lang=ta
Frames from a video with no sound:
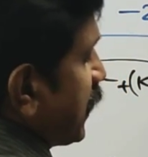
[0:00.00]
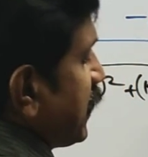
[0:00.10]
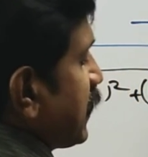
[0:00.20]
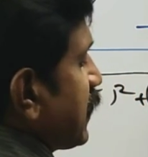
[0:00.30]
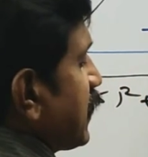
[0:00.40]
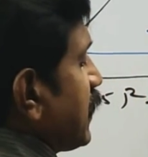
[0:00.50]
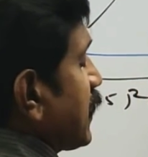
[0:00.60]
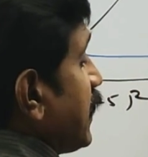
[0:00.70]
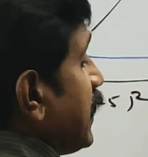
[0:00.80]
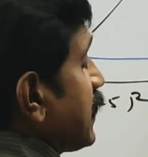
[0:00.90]
ஒய் இருக்கிற
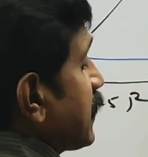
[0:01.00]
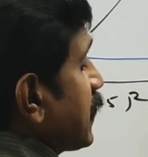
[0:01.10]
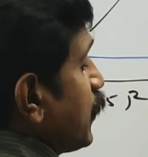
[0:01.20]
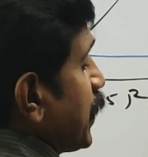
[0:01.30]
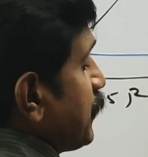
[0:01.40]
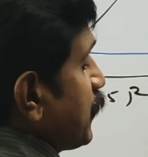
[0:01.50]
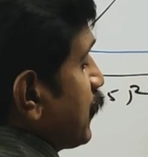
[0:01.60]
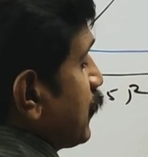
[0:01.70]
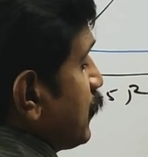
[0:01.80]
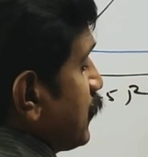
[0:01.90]
கே இருக்கிற ஒய்
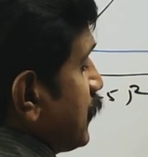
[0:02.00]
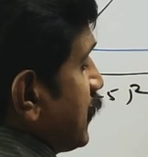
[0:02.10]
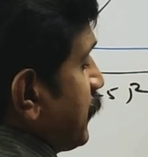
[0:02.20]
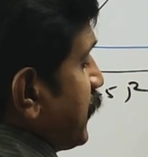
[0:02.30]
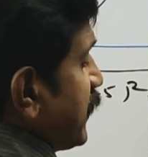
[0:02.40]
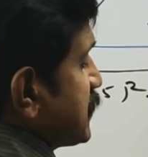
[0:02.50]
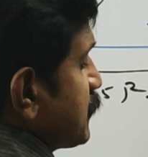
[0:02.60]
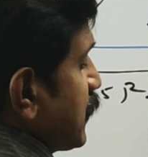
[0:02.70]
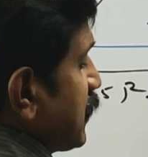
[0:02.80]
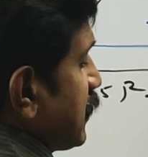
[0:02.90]
போடணும் அப்போ ஹெச்
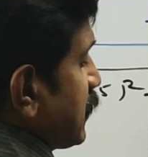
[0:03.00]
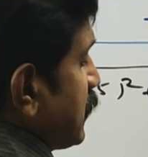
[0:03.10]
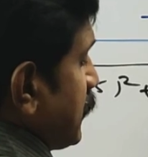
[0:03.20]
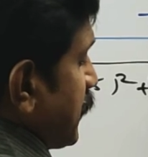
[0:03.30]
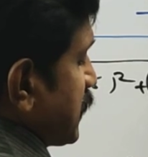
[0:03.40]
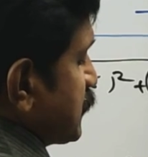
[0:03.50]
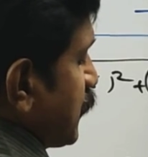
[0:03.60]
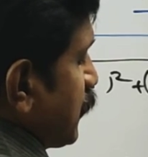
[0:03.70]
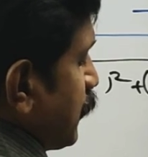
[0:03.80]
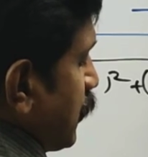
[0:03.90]
மட்டும் தான் இருக்குது அப்போ எக்ஸ்
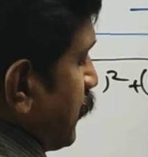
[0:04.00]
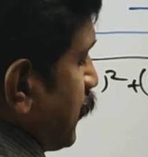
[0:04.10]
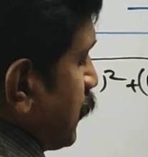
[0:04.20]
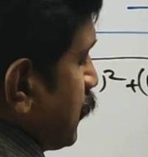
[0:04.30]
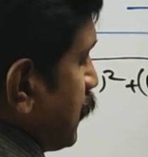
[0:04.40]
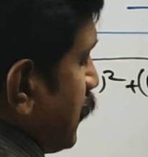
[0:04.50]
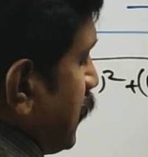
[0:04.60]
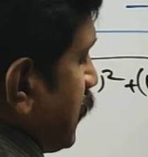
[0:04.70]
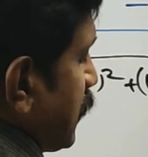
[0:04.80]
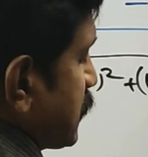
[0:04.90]
மட்டும் போட்டால் போதும்
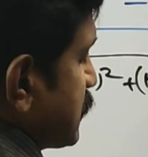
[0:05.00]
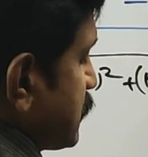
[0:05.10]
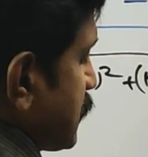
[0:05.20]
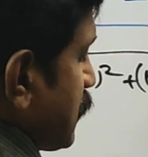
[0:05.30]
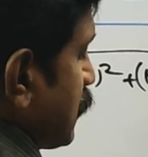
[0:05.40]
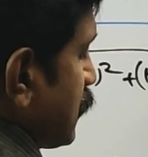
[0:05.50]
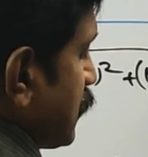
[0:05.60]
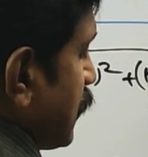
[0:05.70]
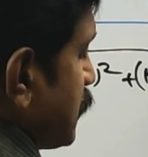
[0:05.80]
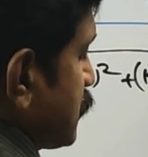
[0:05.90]
எக்ஸ் இஸ் ஈக்குவல் டு
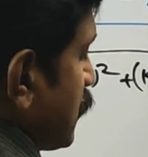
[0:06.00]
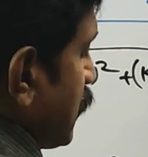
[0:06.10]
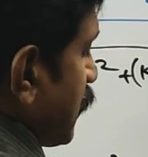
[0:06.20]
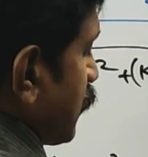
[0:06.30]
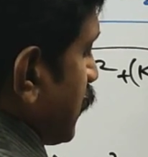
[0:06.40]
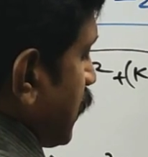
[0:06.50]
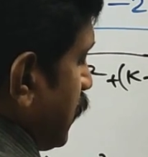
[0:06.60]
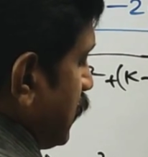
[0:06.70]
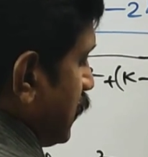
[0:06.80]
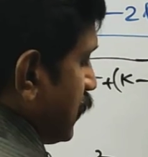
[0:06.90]
த்ரீ இஸ் யுவர்
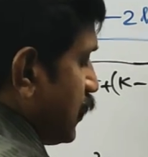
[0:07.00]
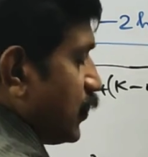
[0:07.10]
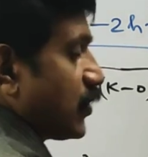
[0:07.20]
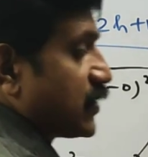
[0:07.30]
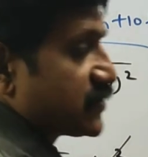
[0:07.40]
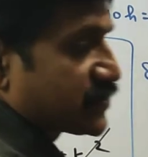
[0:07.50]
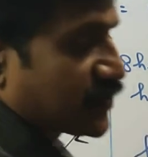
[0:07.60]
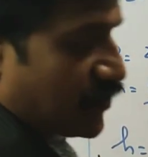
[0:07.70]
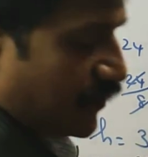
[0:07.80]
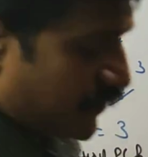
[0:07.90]
ரிக்வயர்ட் லோக்கஸ்
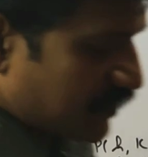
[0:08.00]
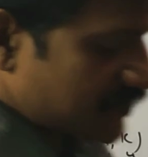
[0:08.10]
ஆஃப்